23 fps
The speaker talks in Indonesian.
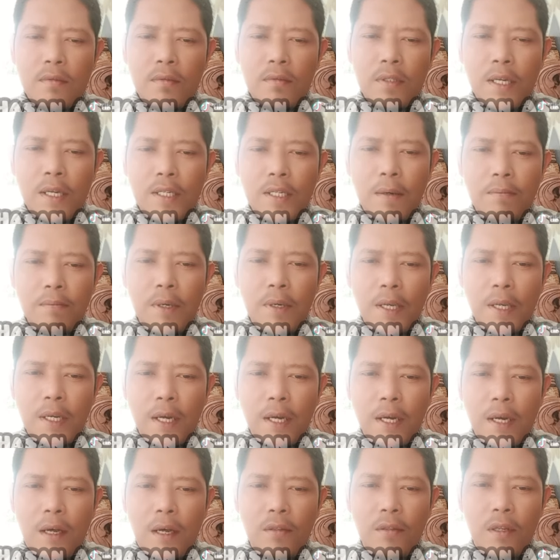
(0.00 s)
nasab
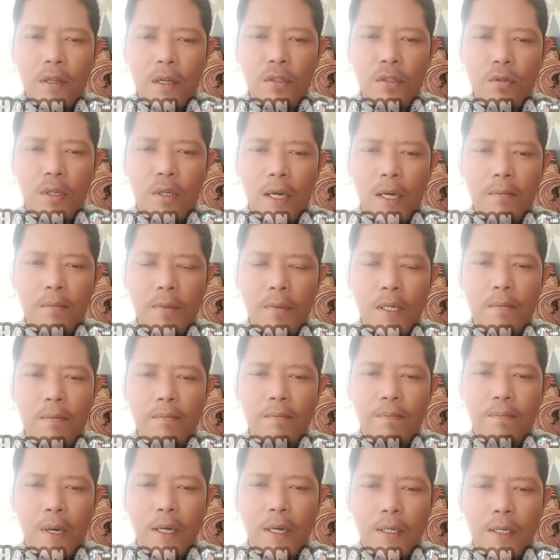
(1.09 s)
mereka, Allah juga
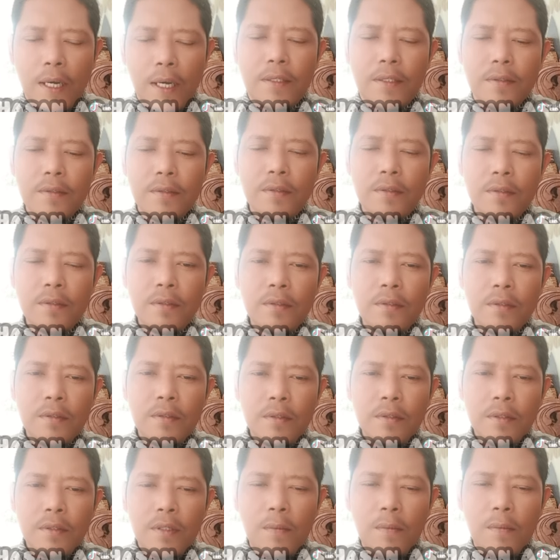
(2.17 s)
menampakkan
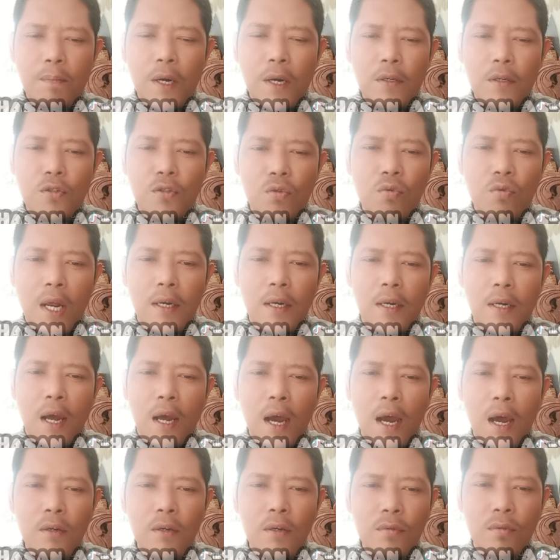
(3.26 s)

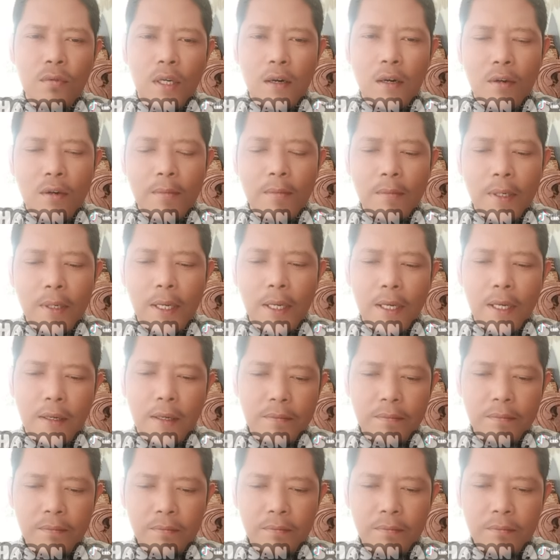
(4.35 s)
kepalsuan halu karomah mereka.
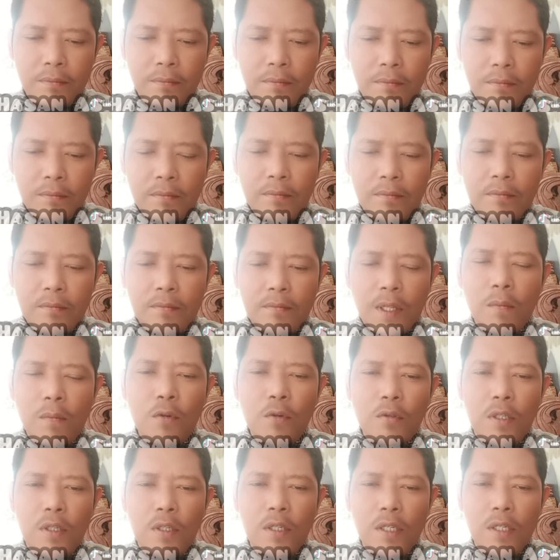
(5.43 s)

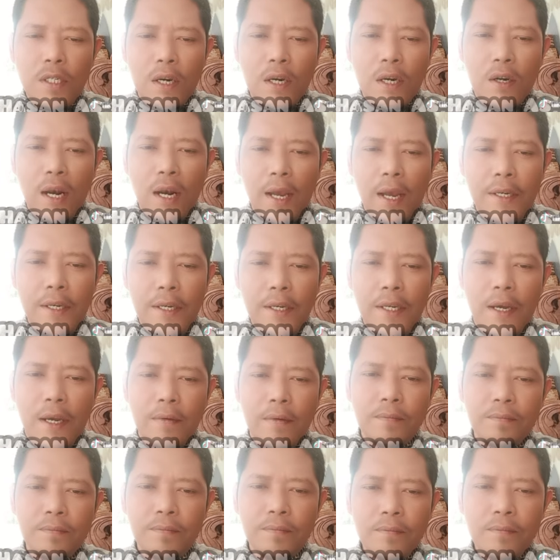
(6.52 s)
Terbukti di Syarhul Ainiyah
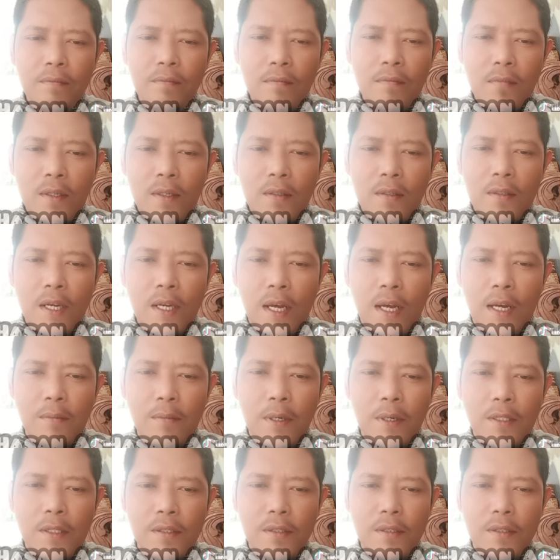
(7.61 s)
di
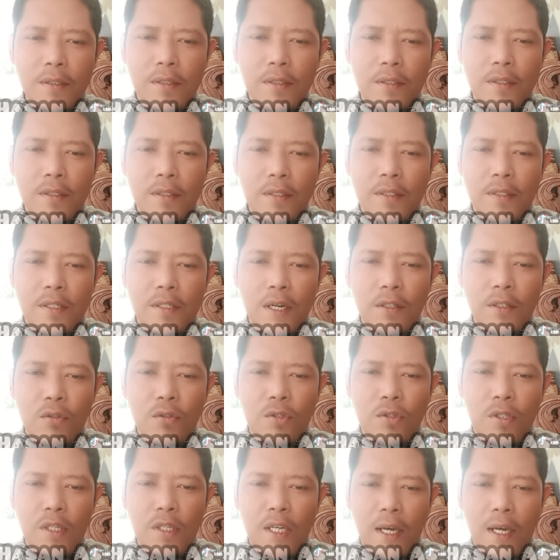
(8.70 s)
halaman
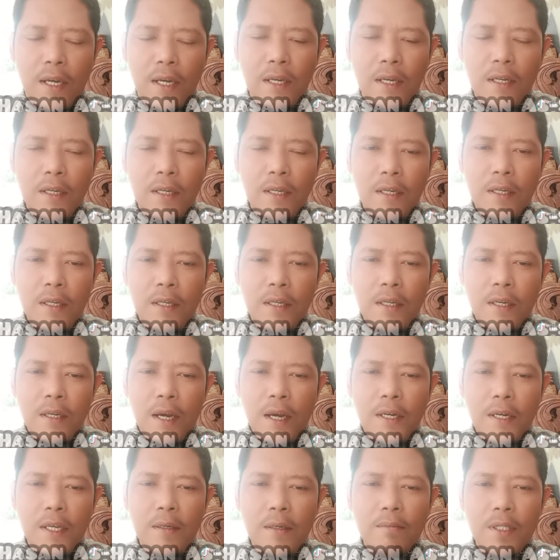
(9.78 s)

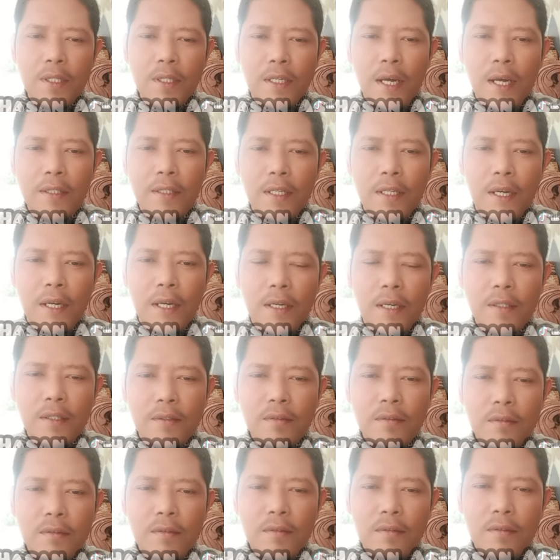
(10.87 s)
103 ada yang berkata
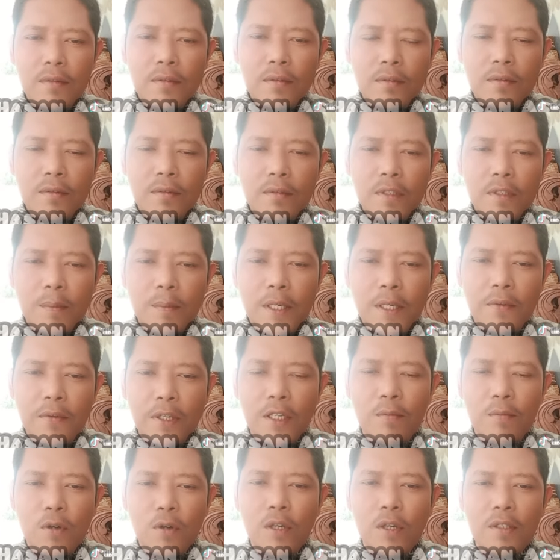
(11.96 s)
kepada
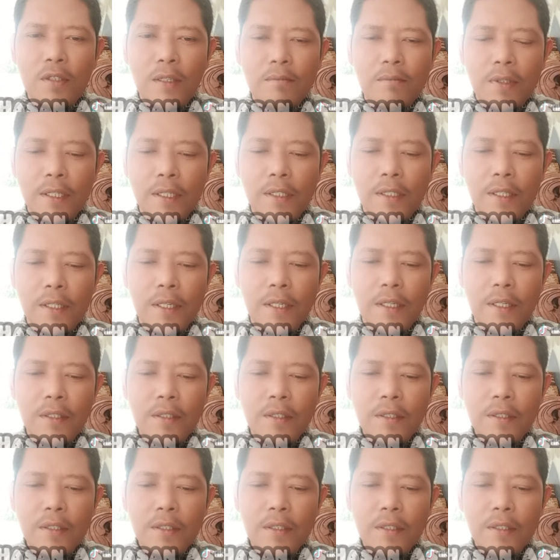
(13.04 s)
Fakih Muqaddam katanya.